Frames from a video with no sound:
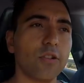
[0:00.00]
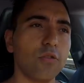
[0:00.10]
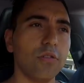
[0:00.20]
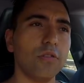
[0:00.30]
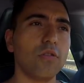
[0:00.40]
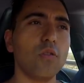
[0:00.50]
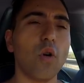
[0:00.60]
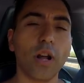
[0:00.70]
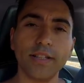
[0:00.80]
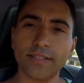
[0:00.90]
que o, que o
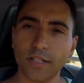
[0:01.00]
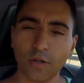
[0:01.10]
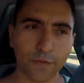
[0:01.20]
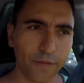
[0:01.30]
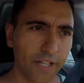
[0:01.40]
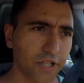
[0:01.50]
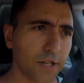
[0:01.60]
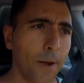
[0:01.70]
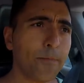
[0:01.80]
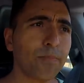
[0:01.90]
organizador
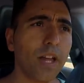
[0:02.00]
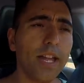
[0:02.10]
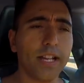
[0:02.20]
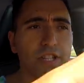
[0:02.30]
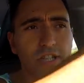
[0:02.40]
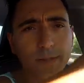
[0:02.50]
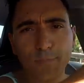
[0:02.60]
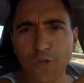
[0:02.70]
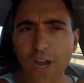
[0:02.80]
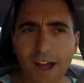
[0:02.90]
fez em que a gente
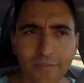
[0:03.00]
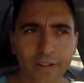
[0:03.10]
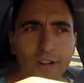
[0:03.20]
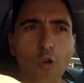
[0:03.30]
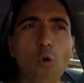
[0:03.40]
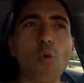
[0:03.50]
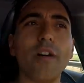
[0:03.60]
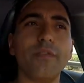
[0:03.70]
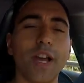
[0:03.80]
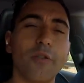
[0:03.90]
puxava com um
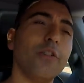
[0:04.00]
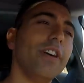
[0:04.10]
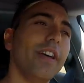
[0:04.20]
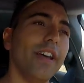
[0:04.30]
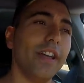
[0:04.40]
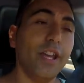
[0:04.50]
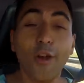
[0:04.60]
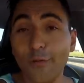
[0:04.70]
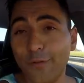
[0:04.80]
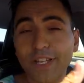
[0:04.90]
avião. E
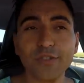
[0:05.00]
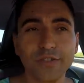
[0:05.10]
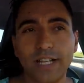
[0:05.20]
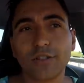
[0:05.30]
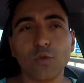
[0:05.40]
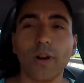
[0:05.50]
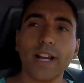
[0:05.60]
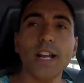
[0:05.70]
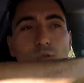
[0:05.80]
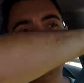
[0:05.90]
eu fiz no género de um
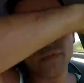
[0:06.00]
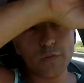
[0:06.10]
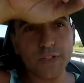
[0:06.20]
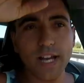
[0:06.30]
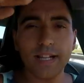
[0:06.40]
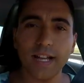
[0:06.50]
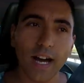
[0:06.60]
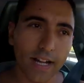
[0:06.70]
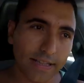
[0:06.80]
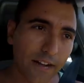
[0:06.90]
arranco, o avião vinha a
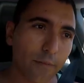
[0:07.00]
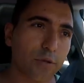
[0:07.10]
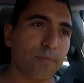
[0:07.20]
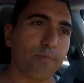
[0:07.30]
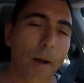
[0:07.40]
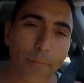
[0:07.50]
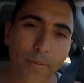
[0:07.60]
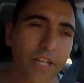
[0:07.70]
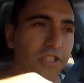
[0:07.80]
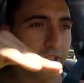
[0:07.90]
andar, entrávamos para a
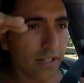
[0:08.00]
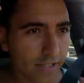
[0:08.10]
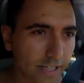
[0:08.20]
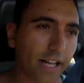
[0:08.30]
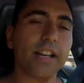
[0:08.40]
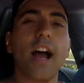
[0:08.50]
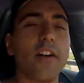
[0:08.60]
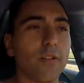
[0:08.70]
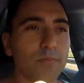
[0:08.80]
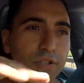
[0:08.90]
pista e
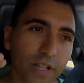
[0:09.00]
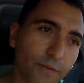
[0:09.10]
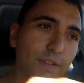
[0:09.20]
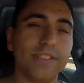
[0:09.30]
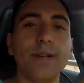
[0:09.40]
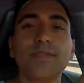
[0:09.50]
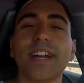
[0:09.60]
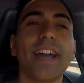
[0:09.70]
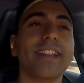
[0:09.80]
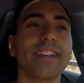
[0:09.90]
carregávamos e fazíamos
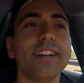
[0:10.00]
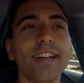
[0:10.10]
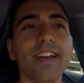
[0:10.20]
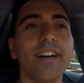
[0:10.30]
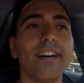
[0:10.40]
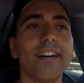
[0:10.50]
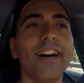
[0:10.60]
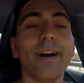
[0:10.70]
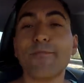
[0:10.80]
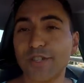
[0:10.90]
a reta
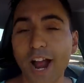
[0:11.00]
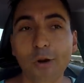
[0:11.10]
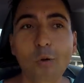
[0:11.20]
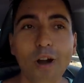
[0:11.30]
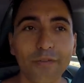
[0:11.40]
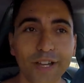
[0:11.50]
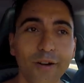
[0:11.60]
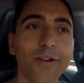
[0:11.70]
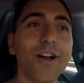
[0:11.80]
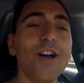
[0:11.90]
uh, a puxar com o um
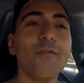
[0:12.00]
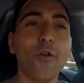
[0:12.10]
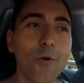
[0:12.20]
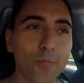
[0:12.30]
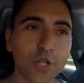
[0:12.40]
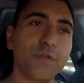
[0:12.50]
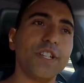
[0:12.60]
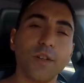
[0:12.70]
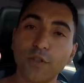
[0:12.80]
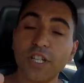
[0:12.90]
avião. Foi um push
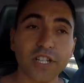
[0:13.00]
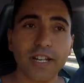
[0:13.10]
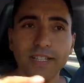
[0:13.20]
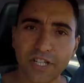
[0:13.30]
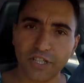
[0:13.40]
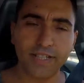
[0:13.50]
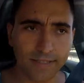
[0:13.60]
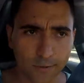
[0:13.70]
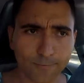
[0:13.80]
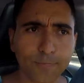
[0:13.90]
fixe, eu vou deixar na
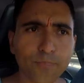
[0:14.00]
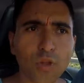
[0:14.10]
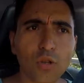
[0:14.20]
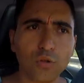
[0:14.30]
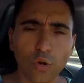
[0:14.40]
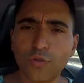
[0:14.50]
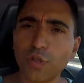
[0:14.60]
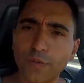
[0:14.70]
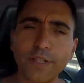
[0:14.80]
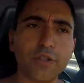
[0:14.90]
descrição todos
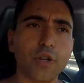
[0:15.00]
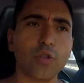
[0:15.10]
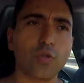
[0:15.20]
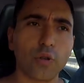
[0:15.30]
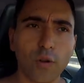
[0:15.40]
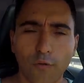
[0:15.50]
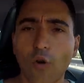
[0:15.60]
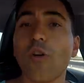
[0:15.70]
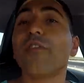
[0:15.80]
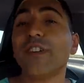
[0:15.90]
os vídeos que eu, que eu
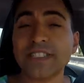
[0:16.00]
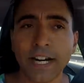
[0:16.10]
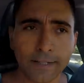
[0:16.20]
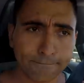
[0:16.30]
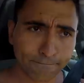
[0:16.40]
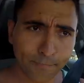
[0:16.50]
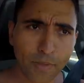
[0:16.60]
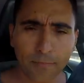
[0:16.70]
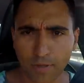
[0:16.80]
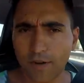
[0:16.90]
vou falar
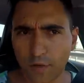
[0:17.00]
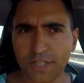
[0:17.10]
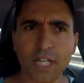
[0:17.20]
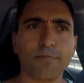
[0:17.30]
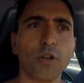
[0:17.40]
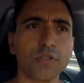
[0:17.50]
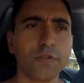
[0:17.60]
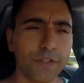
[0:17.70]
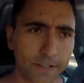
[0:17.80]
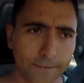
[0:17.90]
para que vocês
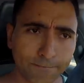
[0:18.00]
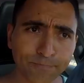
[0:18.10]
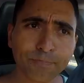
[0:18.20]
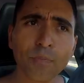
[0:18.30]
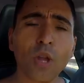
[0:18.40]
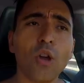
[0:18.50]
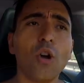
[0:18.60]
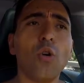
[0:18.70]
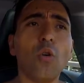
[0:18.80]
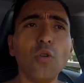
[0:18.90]
possam ver.
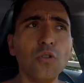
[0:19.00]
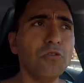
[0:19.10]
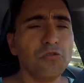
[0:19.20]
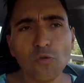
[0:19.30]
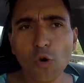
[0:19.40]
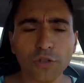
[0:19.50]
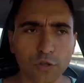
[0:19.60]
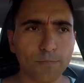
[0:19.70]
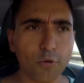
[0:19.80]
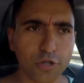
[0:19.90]
Um, um,
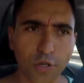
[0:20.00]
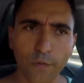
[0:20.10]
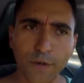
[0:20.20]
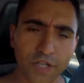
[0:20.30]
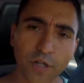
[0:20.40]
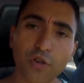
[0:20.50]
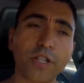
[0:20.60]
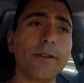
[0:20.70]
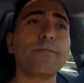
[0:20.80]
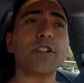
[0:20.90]
outro push que eu fiz que
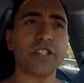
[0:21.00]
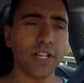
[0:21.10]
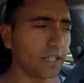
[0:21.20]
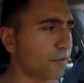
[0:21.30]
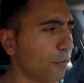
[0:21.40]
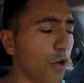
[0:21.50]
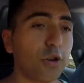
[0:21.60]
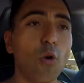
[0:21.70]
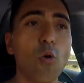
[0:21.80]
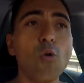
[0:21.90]
gostei bastante foi
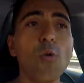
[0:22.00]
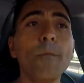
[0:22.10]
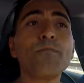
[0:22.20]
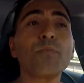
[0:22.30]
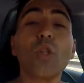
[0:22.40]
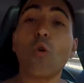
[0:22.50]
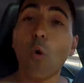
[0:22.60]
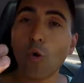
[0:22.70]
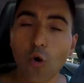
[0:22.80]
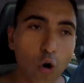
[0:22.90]
com o,
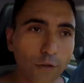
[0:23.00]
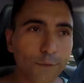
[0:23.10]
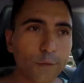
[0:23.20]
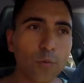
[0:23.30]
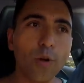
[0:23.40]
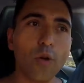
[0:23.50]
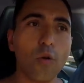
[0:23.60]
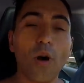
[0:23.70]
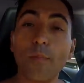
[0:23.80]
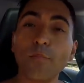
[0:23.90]
com o Golf do
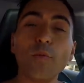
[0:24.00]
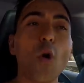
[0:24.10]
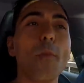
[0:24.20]
meu, do meu